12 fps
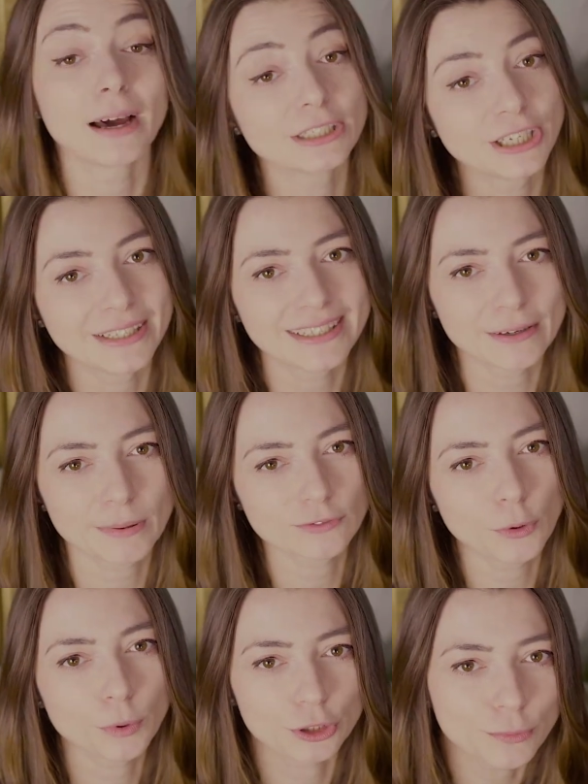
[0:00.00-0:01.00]
Bardziej jednak
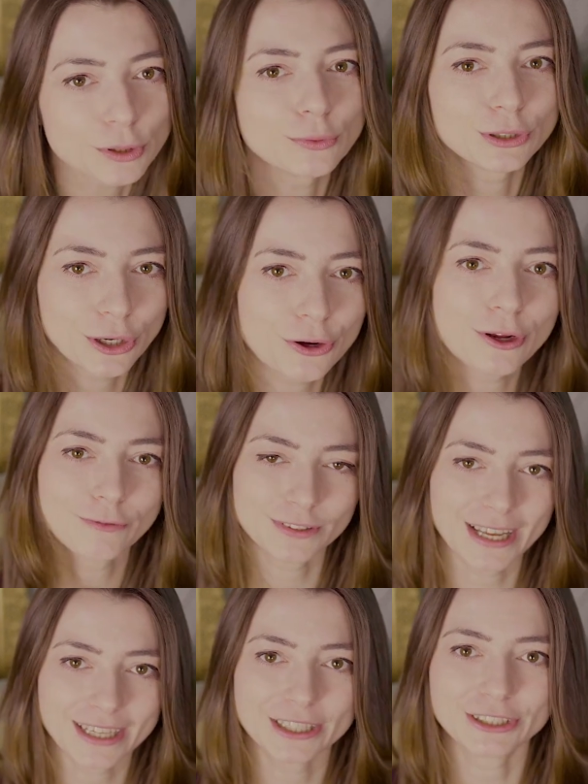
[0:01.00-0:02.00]
prawdopodobną teorią
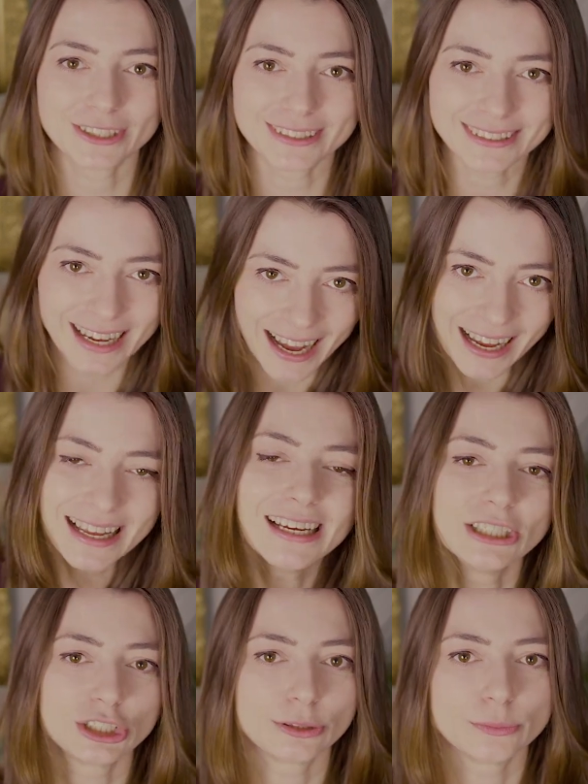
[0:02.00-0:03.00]
wydaje się ta,
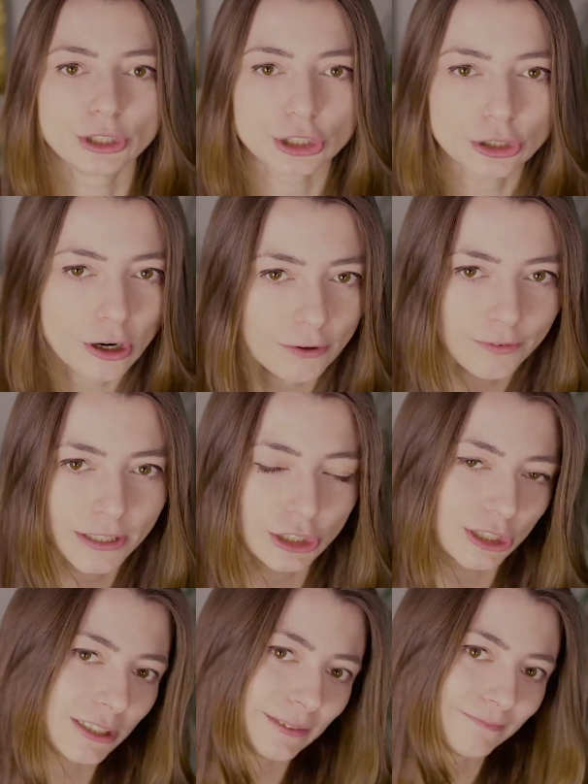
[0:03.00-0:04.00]
że Mniszchowie,
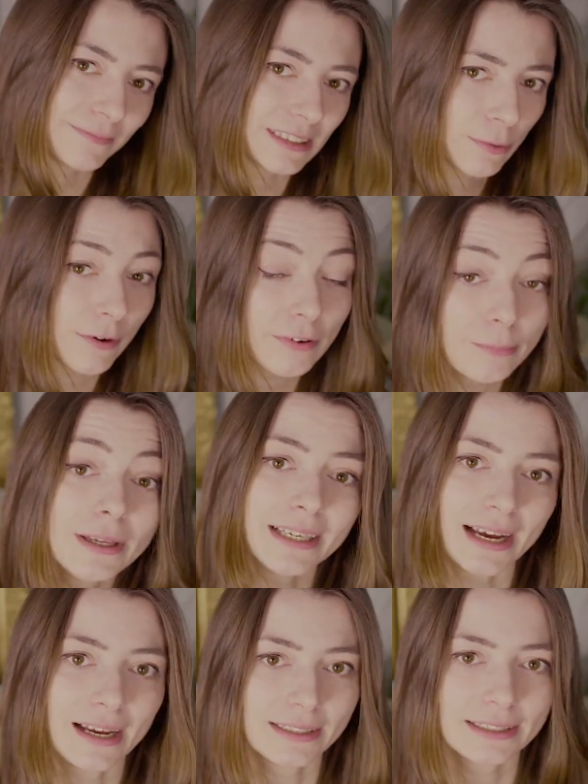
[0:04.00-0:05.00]
czyli cała
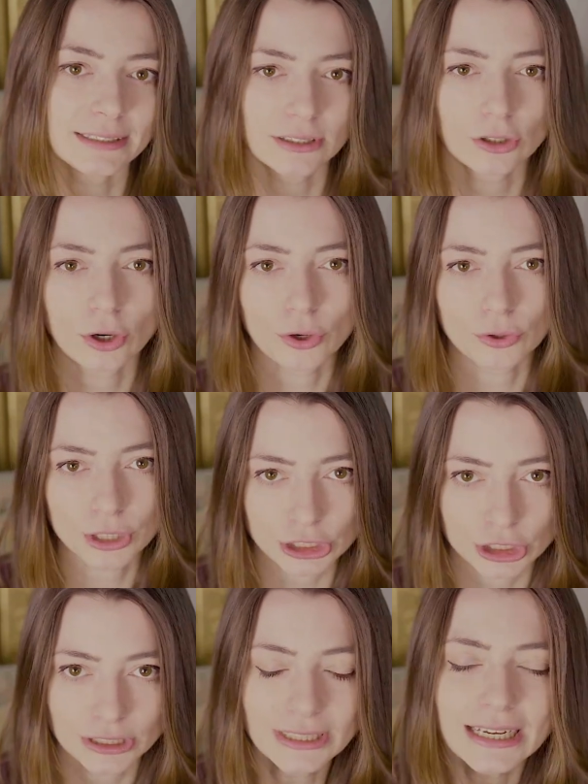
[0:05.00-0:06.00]
familia, a nie tylko
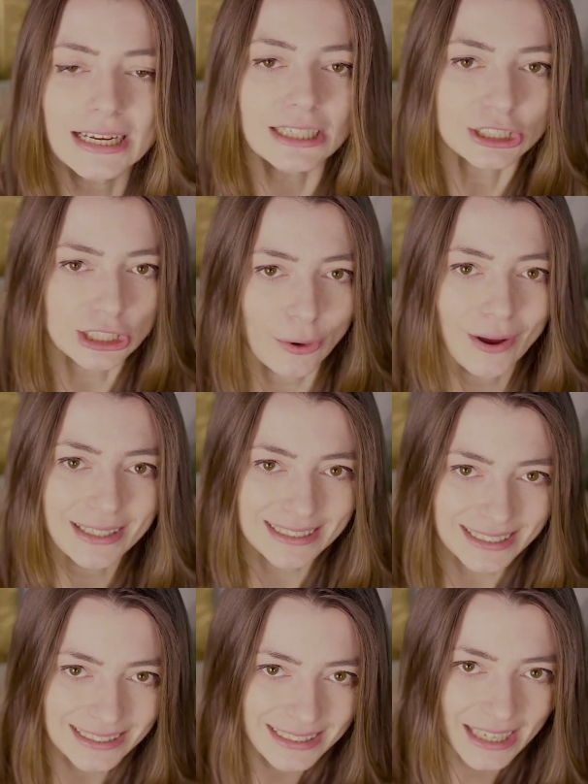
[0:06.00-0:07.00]
Jerzy, chciała
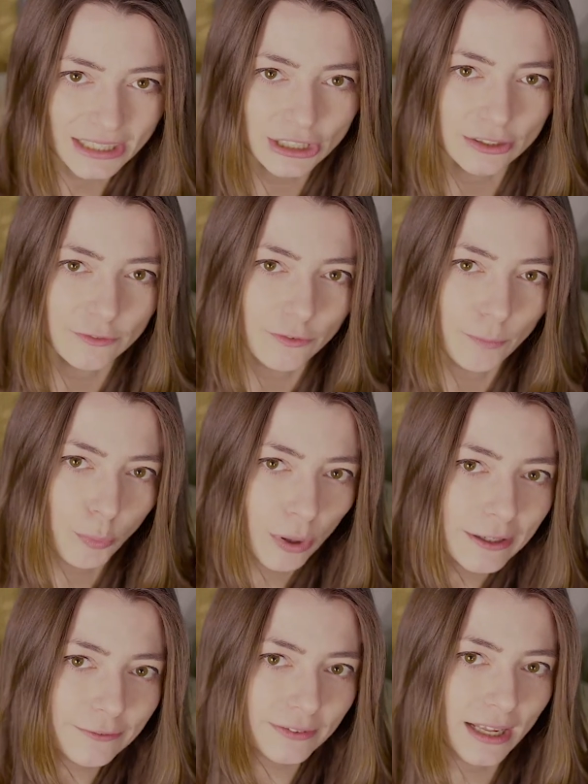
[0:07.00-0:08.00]
zyskać w
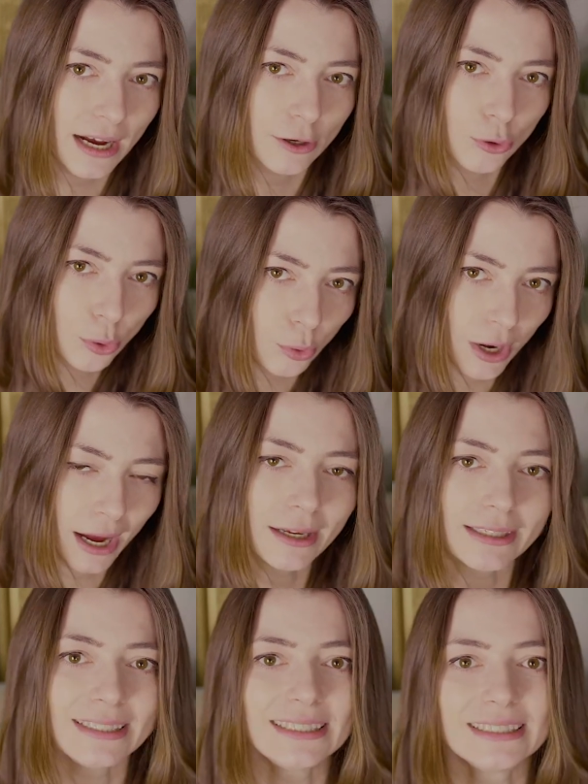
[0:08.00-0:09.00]
wpływ na
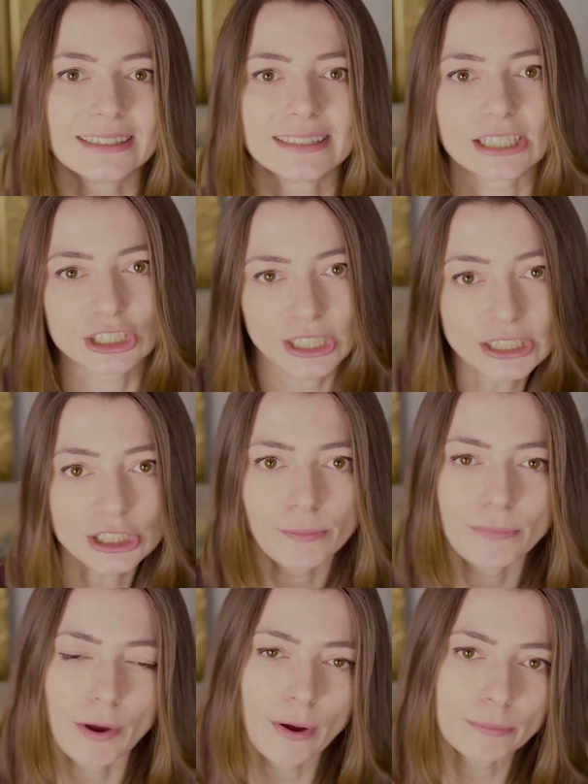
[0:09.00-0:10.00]
króla i
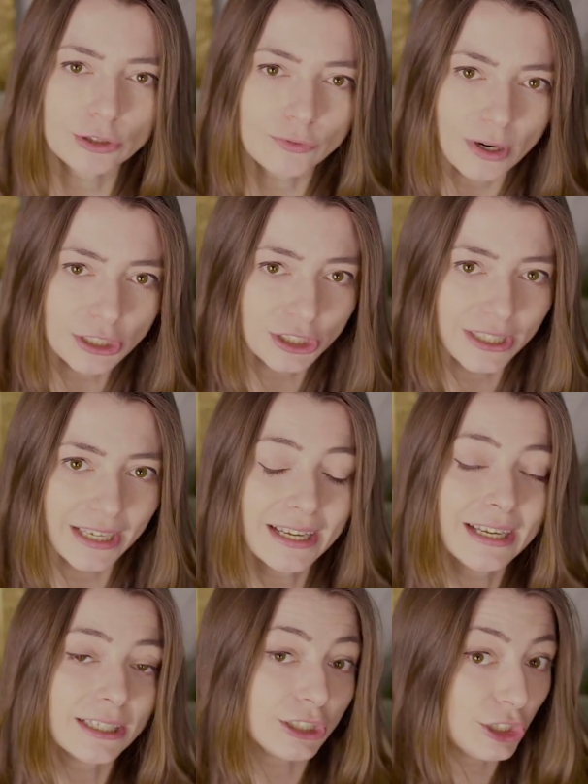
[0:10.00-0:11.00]
narzędziem miała być właśnie
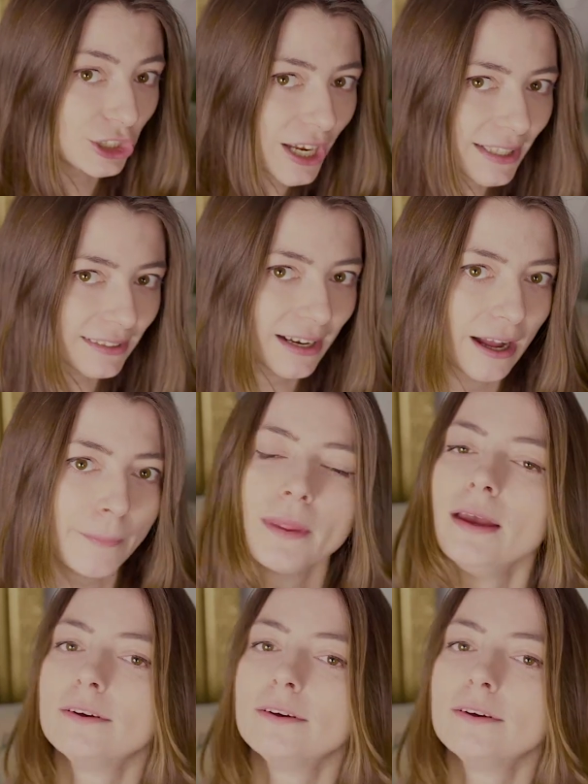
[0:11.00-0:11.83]
Giżanka.